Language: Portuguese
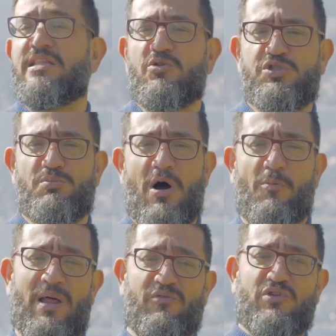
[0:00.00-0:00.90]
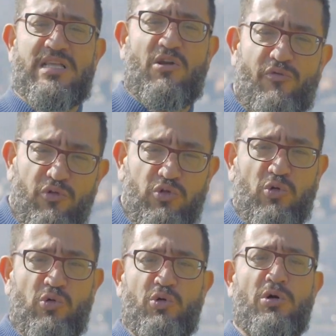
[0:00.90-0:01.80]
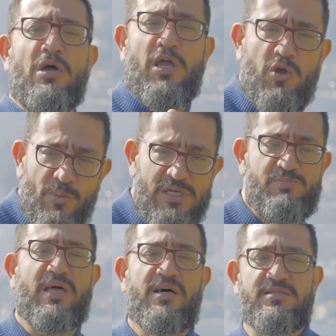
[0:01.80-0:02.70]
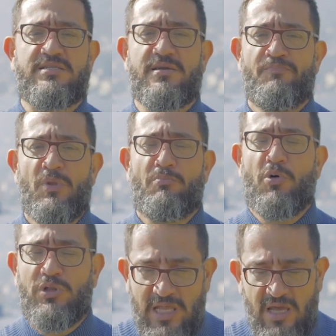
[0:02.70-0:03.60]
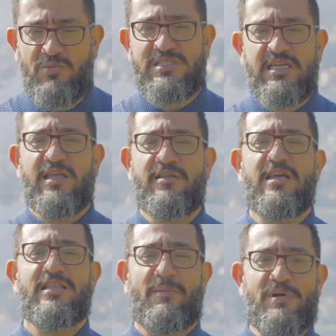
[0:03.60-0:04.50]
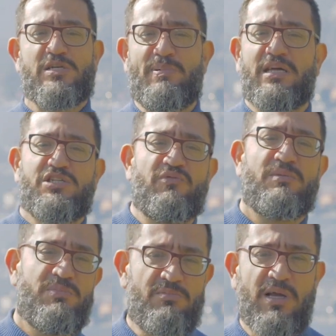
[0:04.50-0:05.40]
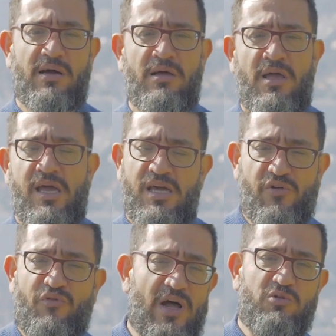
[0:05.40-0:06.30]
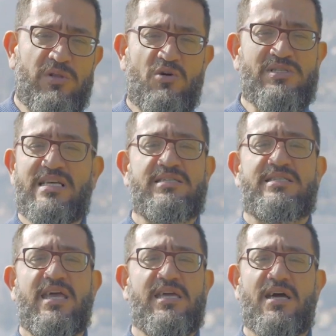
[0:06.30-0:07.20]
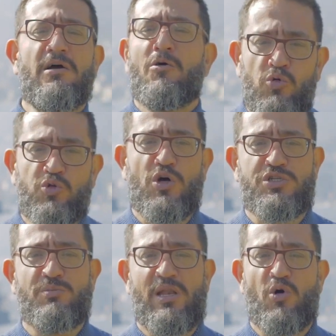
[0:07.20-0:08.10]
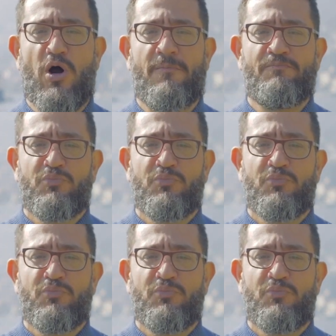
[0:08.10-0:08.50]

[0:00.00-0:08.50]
e não de mal, para vos dar um futuro e uma esperança podemos entender na perspectiva bíblica que de fato Deus anseia o nosso melhor.